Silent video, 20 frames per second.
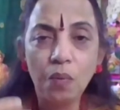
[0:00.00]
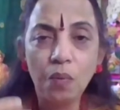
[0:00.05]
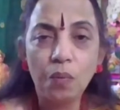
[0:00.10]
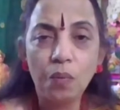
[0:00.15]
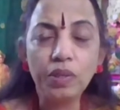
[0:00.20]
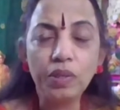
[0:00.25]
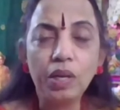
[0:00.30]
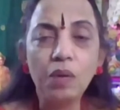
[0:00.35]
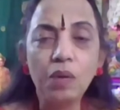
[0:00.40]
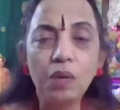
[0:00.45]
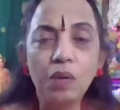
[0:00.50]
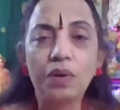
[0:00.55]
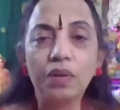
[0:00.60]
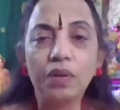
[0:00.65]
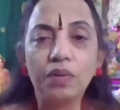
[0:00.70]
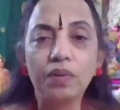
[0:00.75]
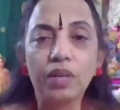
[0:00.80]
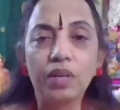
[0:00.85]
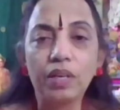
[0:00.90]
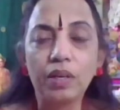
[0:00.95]
முதல் படி
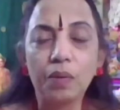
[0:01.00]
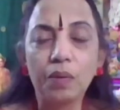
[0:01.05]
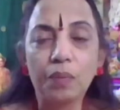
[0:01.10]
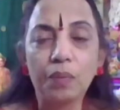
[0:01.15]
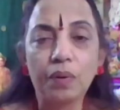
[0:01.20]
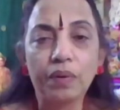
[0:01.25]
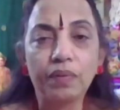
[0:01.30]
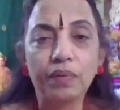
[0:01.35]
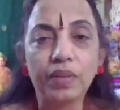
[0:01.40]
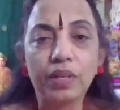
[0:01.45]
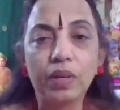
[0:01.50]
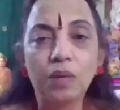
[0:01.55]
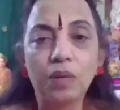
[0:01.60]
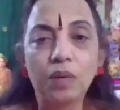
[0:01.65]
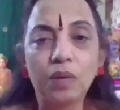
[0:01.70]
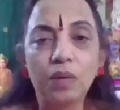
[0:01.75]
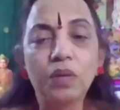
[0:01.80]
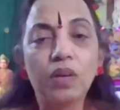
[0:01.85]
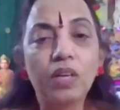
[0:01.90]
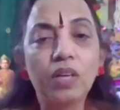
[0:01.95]
என்ன
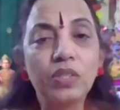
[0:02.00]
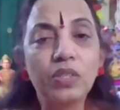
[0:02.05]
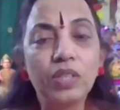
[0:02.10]
வைக்கணும்னு சொன்னா